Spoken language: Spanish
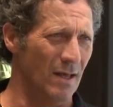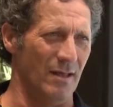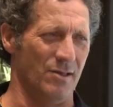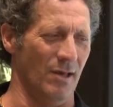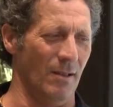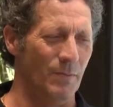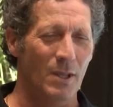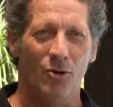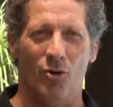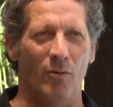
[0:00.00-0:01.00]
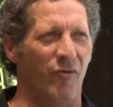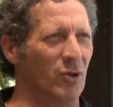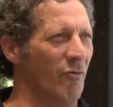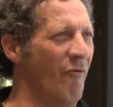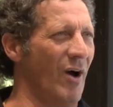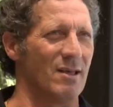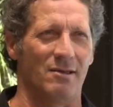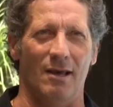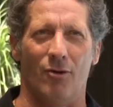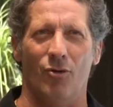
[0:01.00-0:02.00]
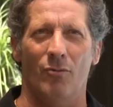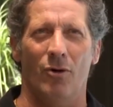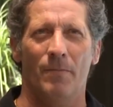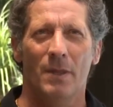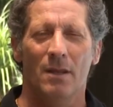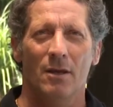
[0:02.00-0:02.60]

Es decir, cómo fue tu infancia, cómo,